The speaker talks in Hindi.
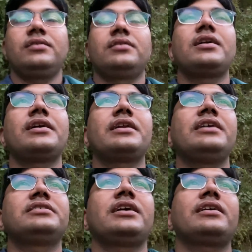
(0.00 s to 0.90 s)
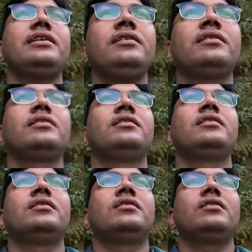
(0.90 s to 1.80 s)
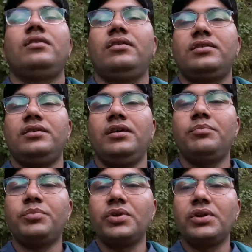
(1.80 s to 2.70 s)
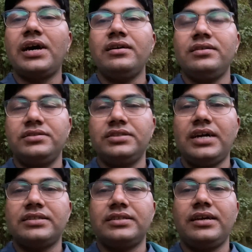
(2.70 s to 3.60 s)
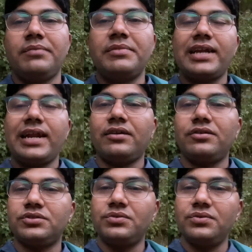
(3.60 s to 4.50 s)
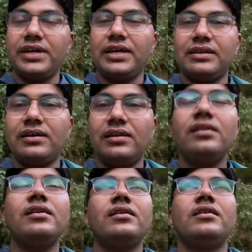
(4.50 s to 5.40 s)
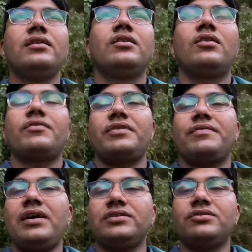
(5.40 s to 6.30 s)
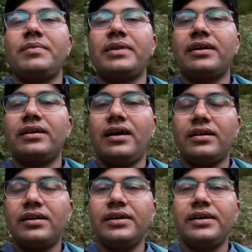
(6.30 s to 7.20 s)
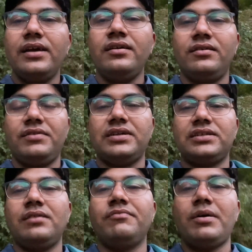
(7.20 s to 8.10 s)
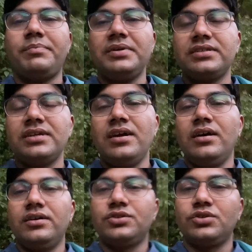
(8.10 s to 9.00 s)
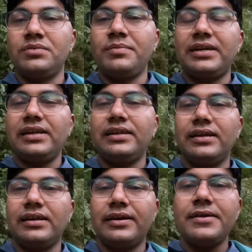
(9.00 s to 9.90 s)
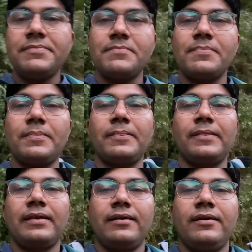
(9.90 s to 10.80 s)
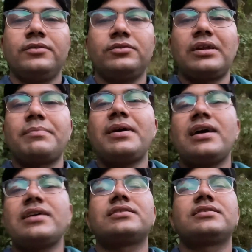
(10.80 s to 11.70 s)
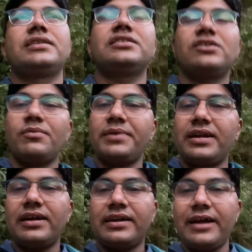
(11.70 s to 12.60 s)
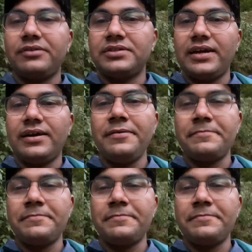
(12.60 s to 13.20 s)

गंगरिया जाके और पुलना जहाँ से हमने ट्रैक को शुरू किया था कल और फिर वहाँ जो हमारी कार खड़ी है वहाँ से हम वापस जोशीमठ के लिए निकलेंगे तो लगभग आज 30 किलोमीटर का ट्रैक हो जाएगा